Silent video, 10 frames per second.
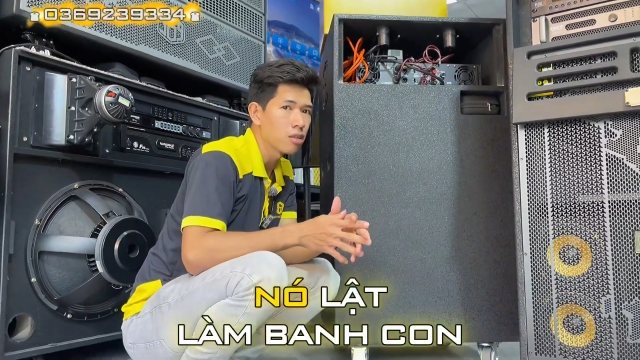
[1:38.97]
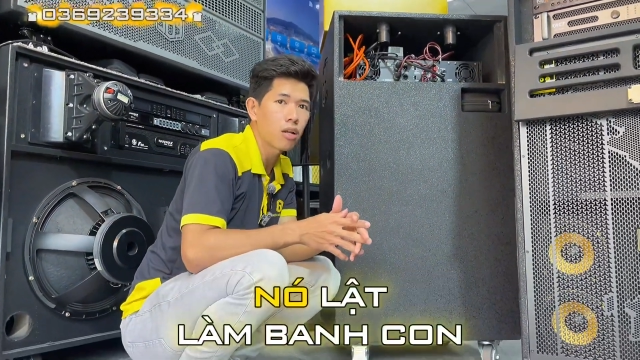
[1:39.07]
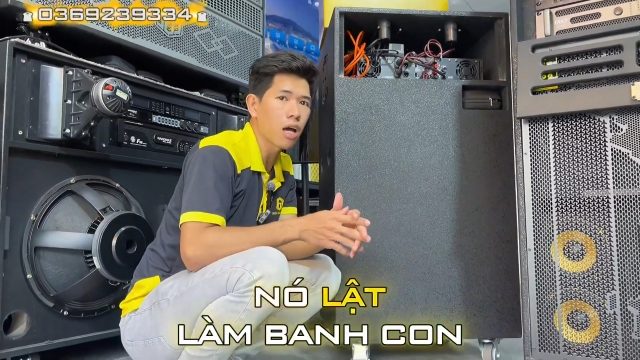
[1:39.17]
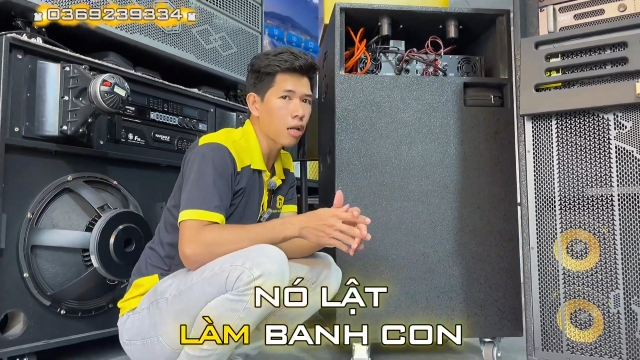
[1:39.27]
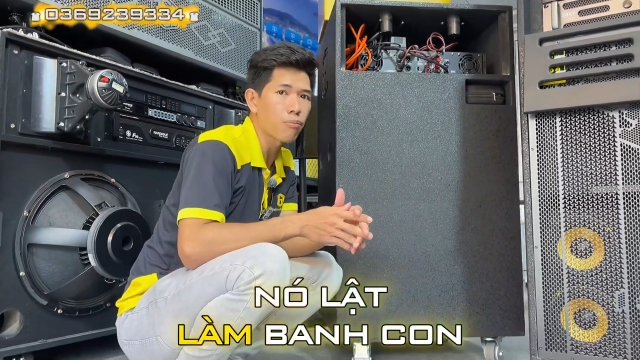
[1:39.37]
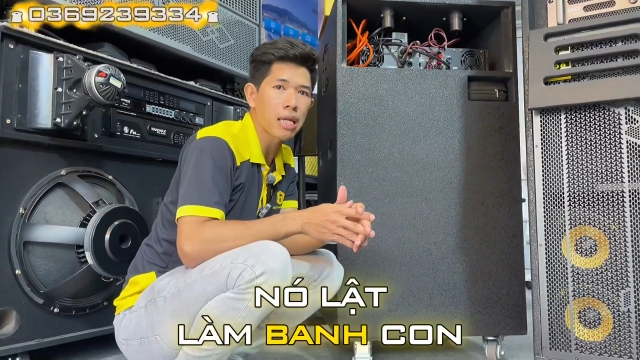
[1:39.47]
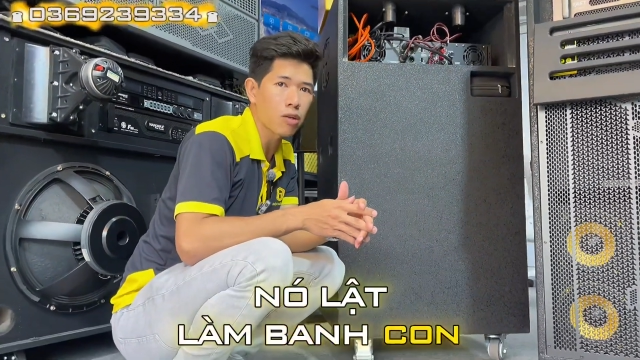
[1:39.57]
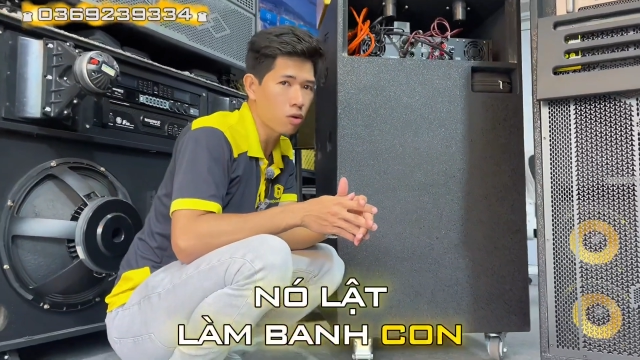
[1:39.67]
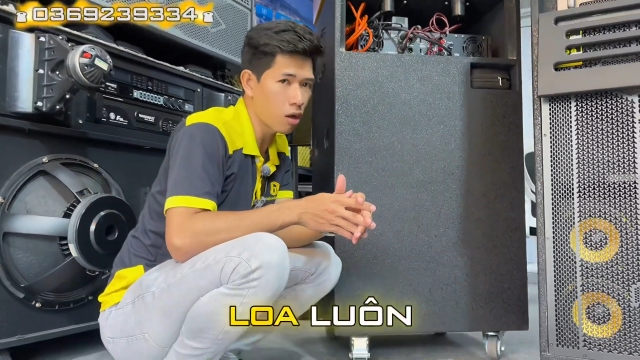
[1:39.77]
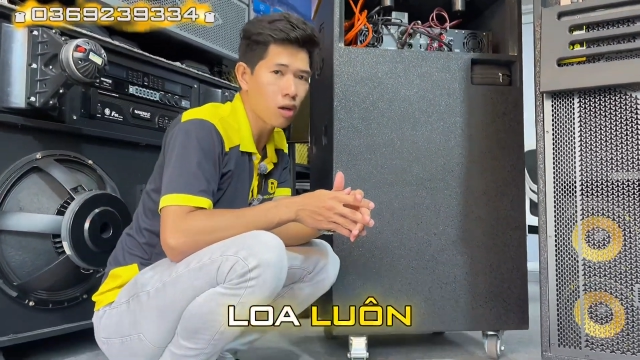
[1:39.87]
nó lật là
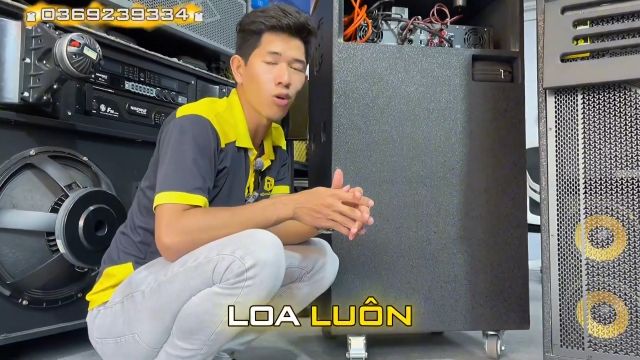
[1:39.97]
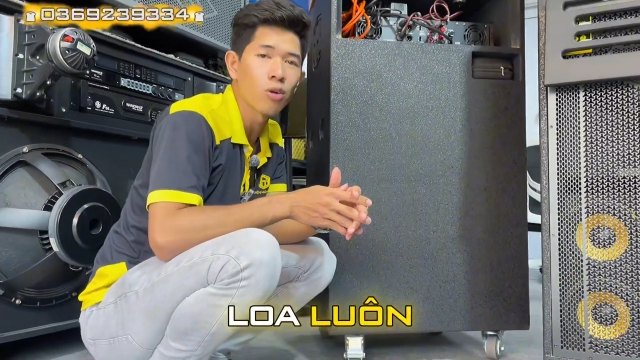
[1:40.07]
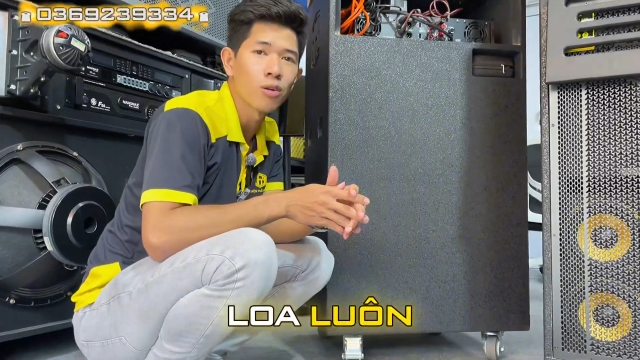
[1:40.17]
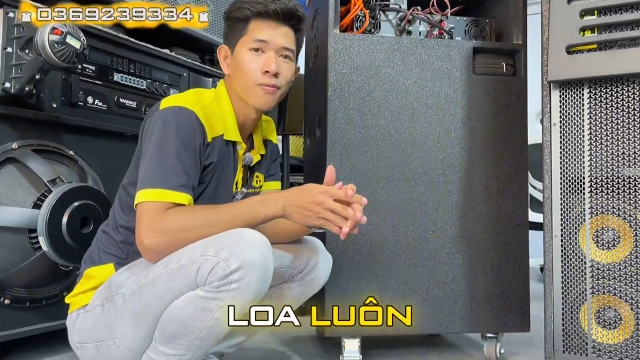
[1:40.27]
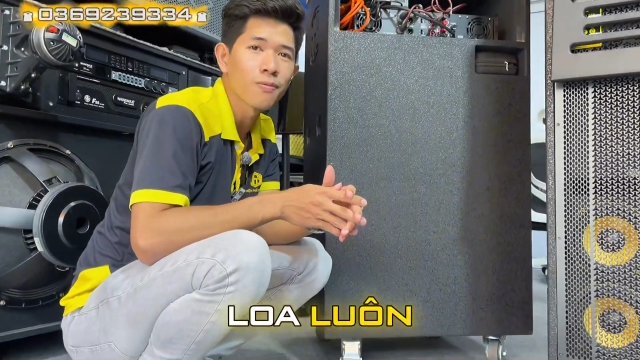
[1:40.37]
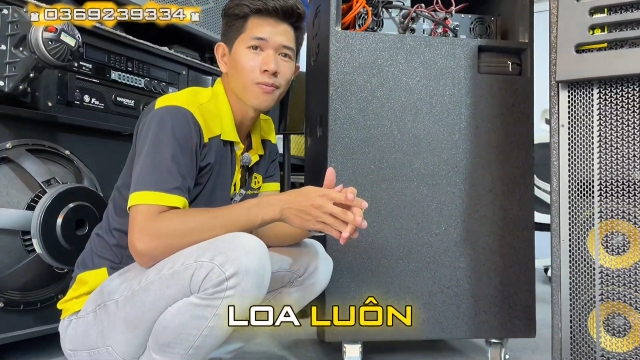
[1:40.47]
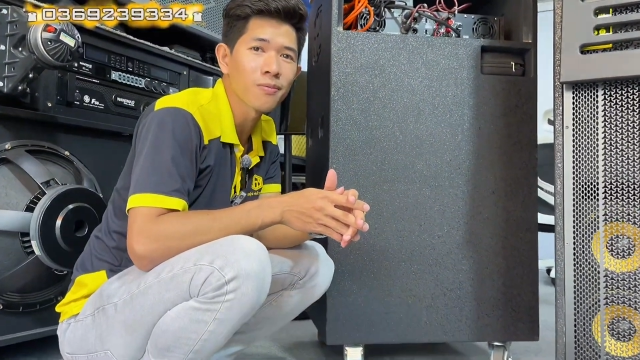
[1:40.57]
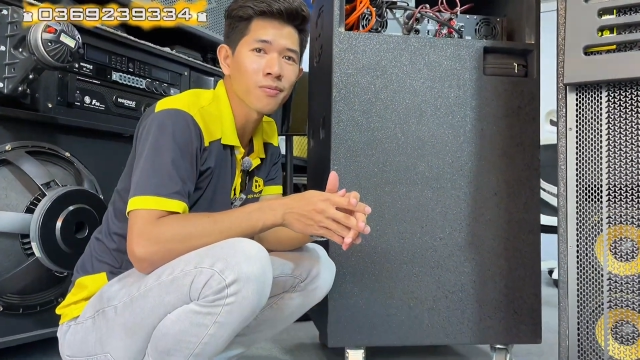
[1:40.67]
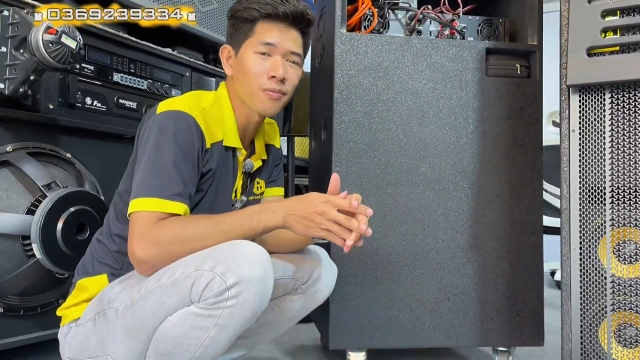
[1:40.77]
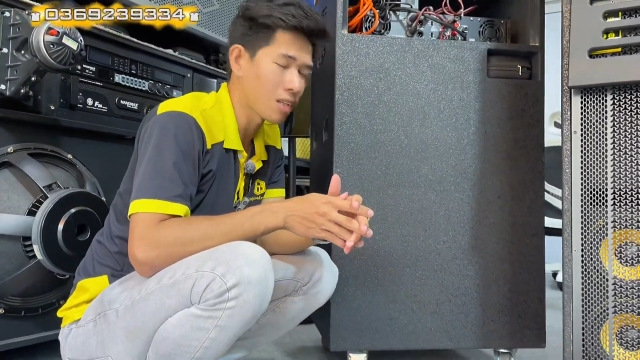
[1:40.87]
banh con lo luôn
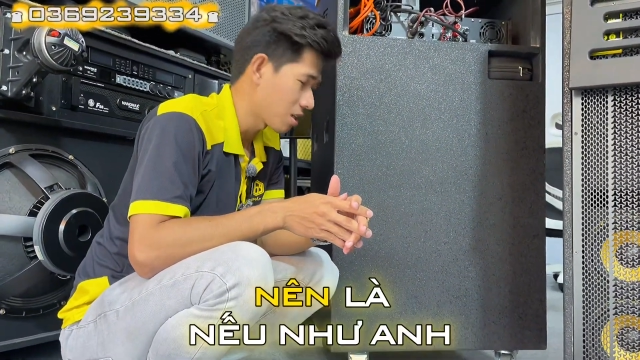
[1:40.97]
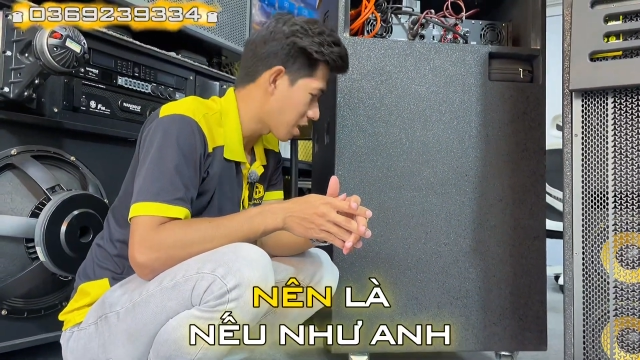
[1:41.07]
ừ,